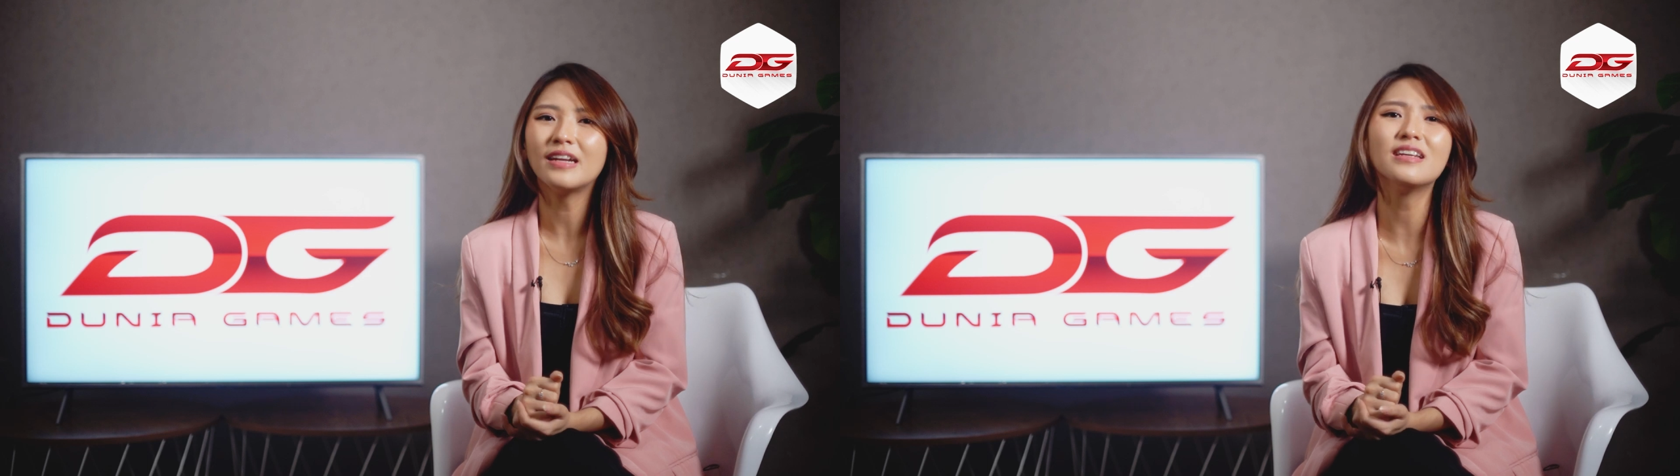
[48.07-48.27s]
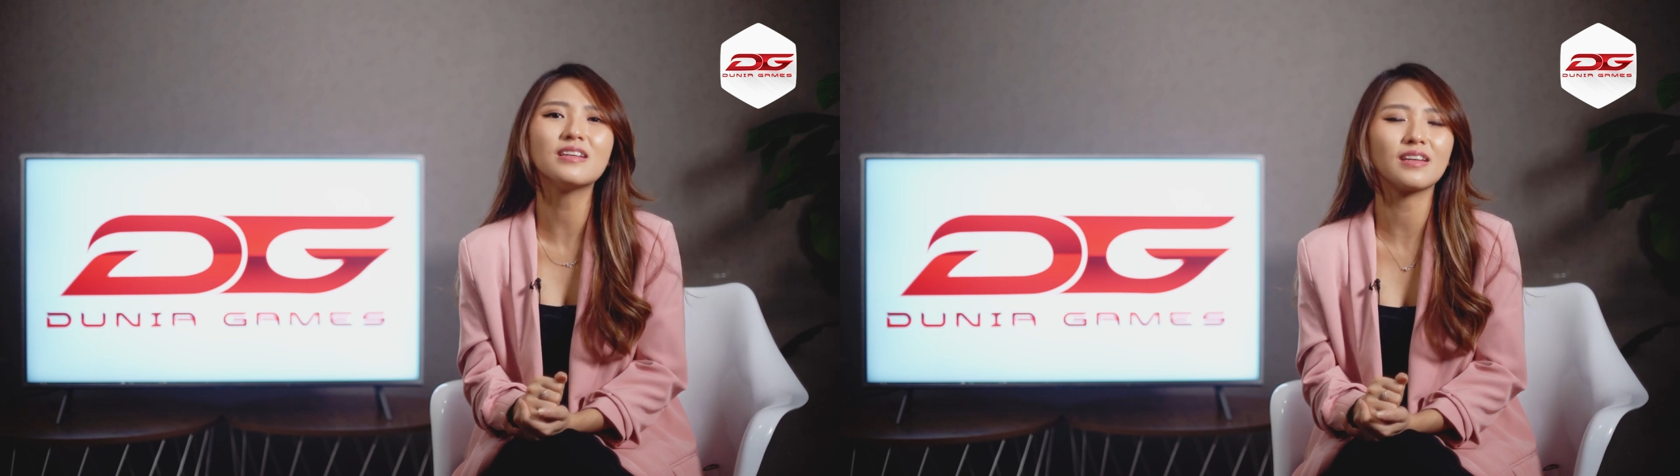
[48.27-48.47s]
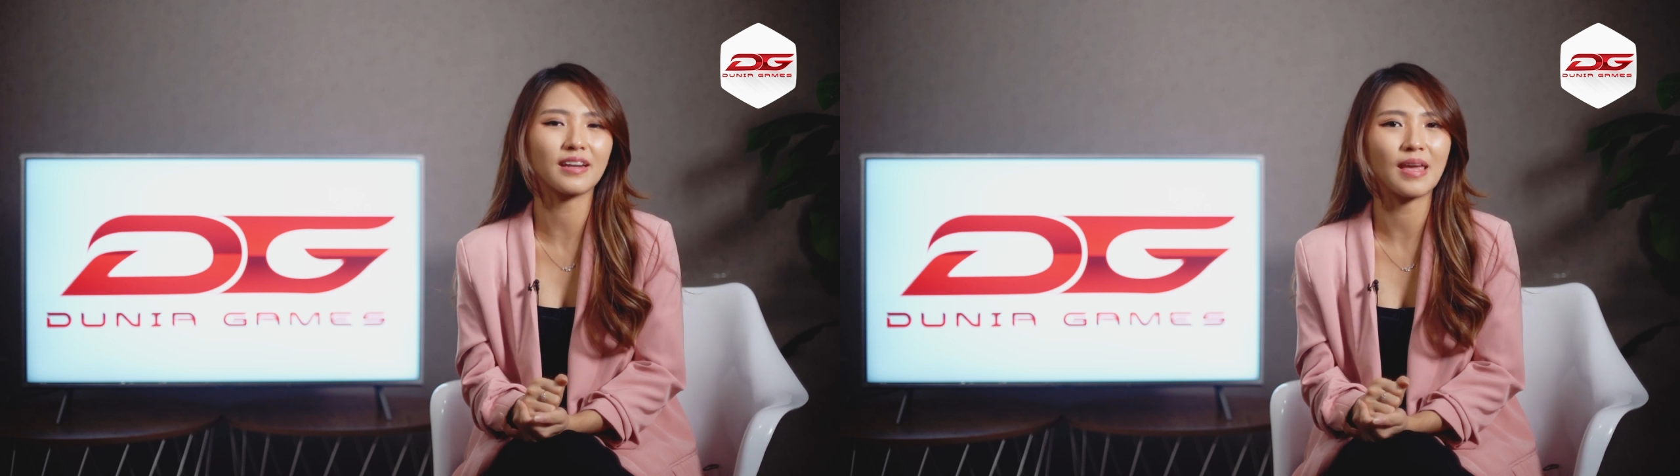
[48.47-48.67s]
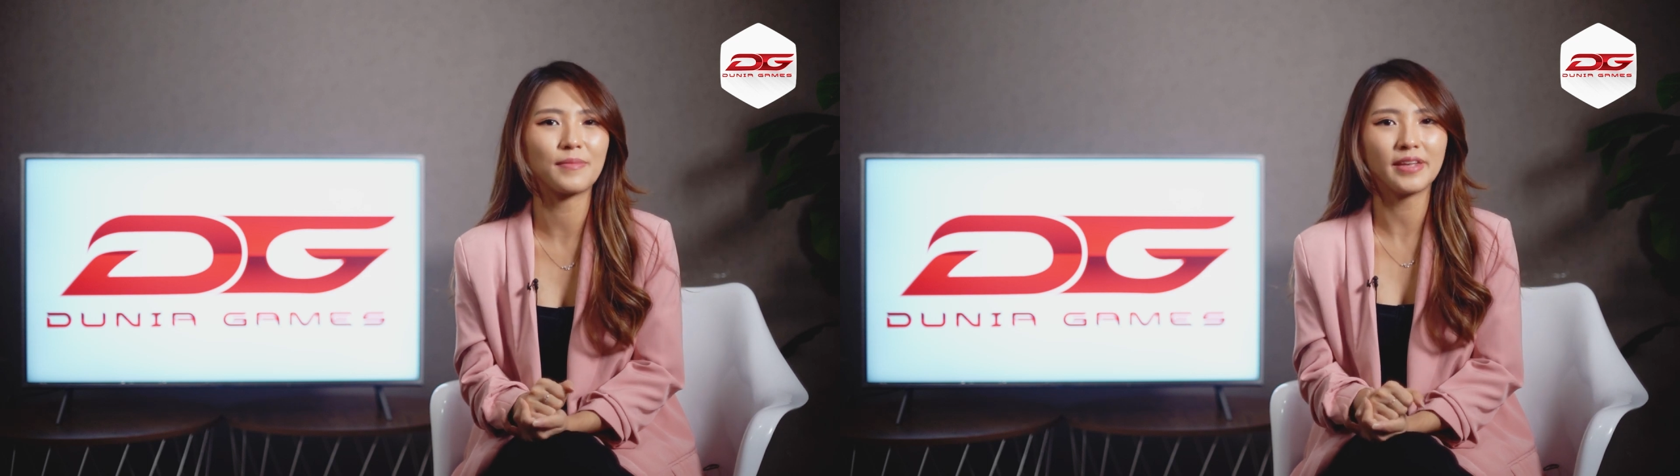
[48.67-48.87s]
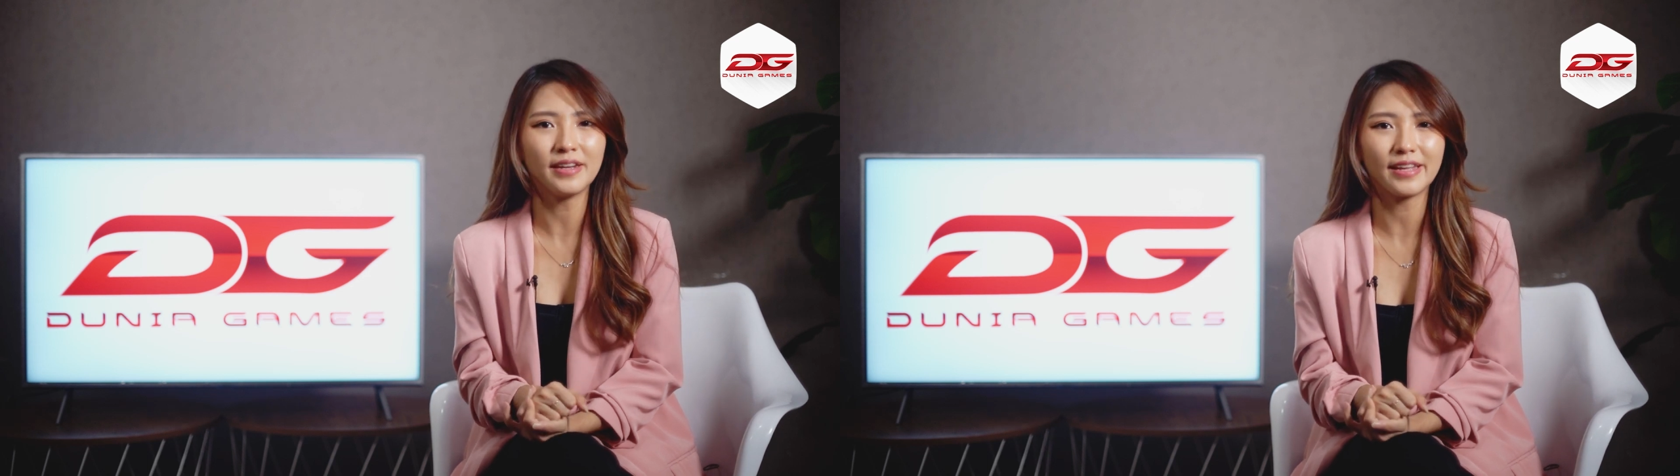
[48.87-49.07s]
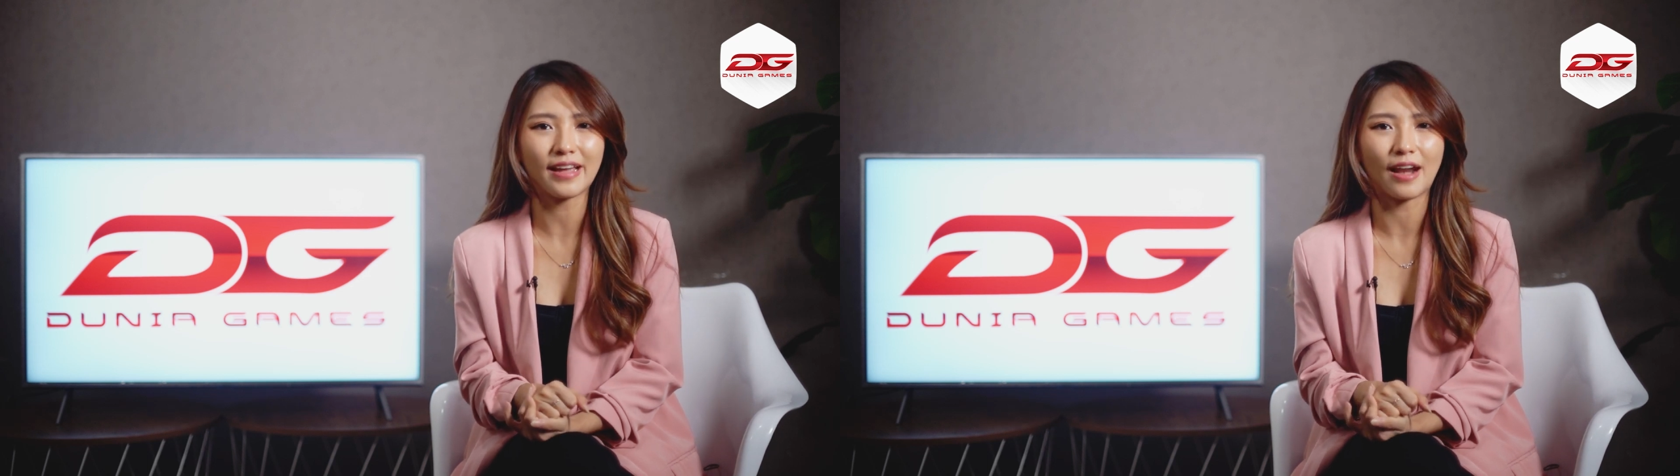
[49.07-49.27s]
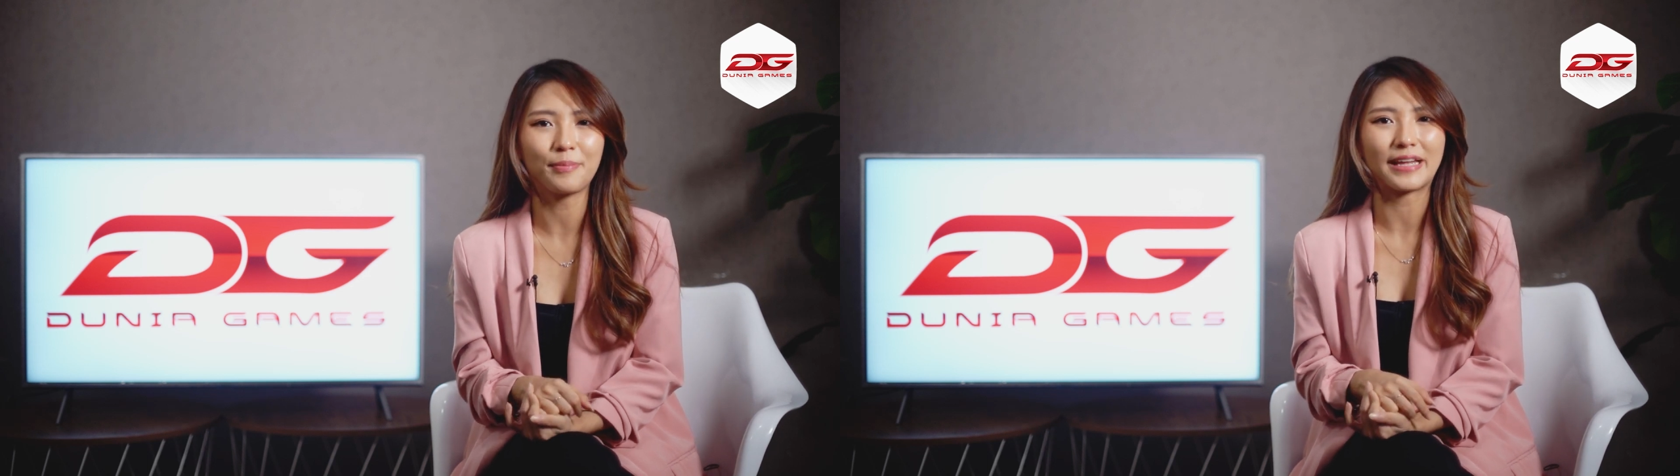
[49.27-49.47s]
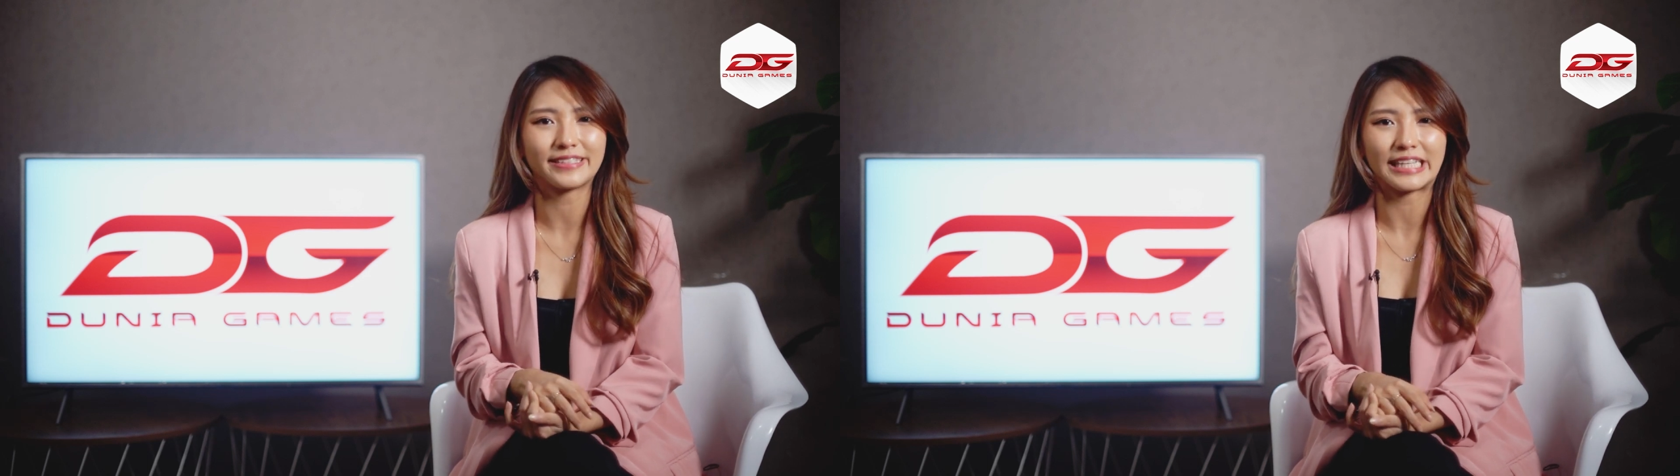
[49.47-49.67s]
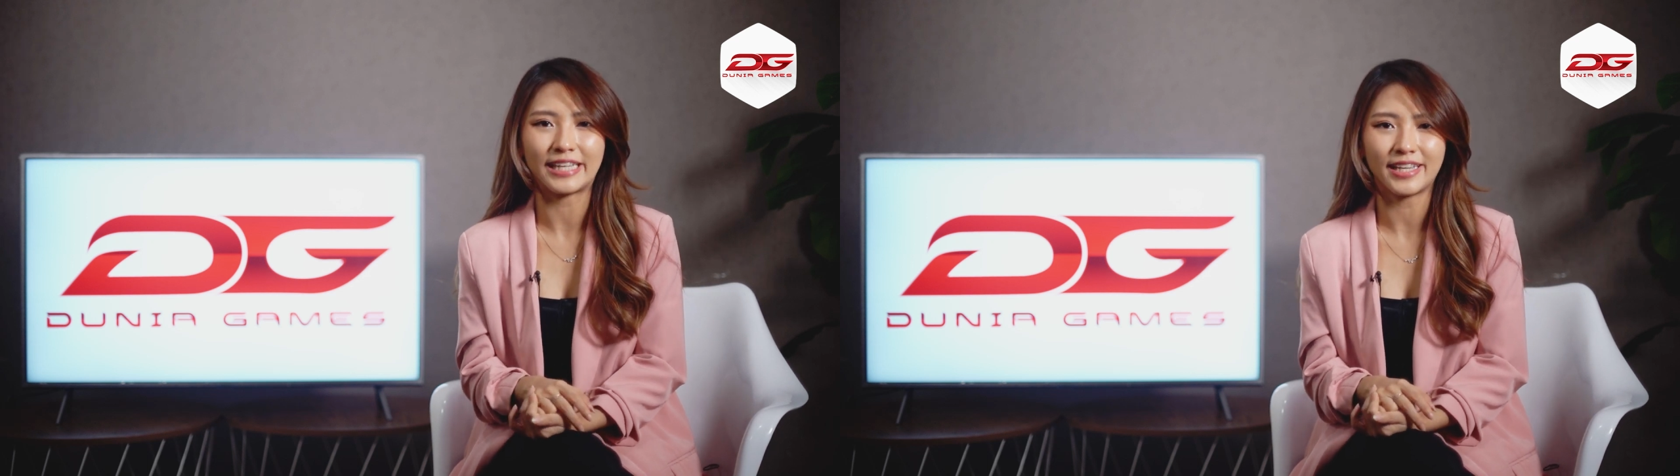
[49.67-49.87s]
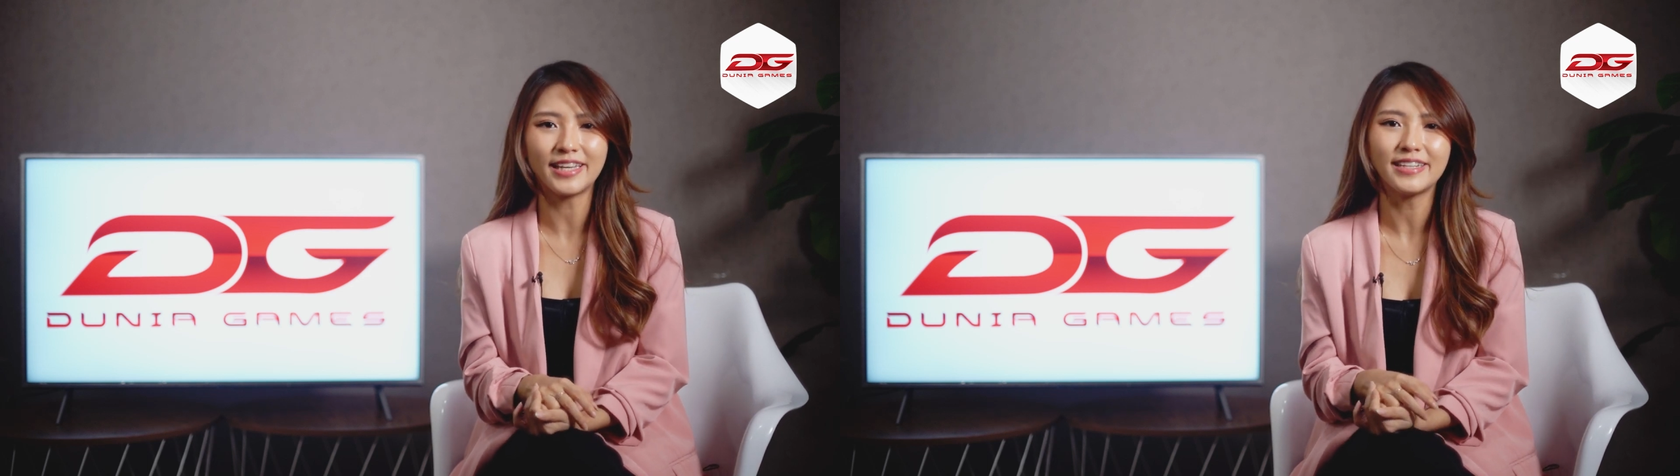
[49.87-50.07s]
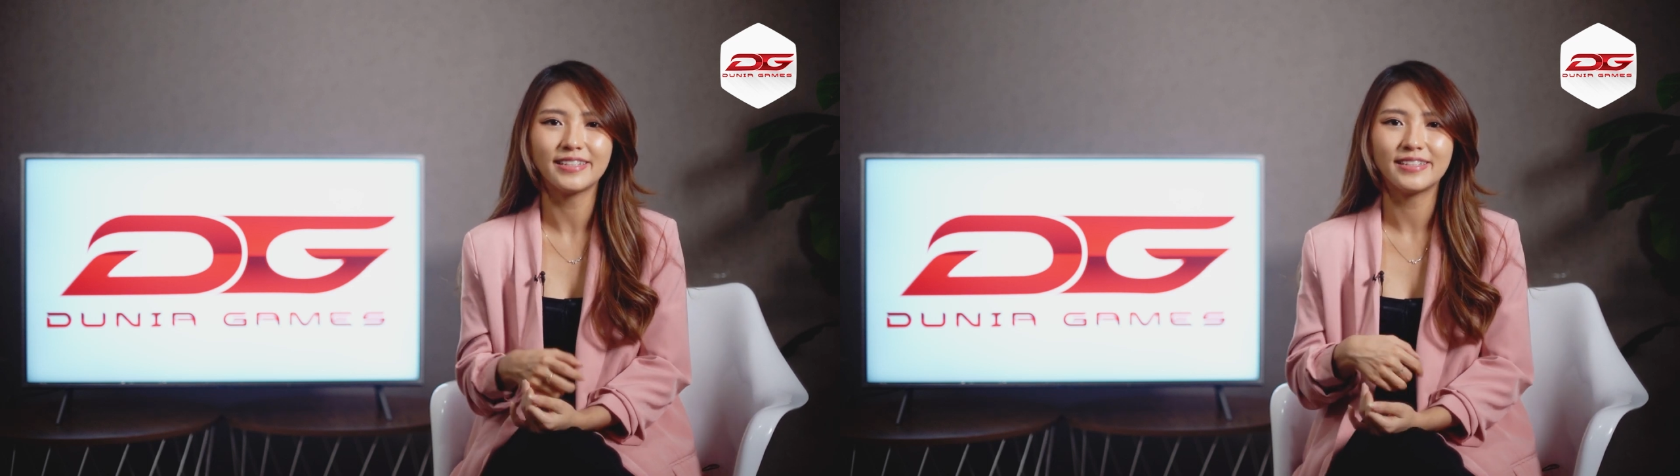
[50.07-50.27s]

denger game ini kan pasti?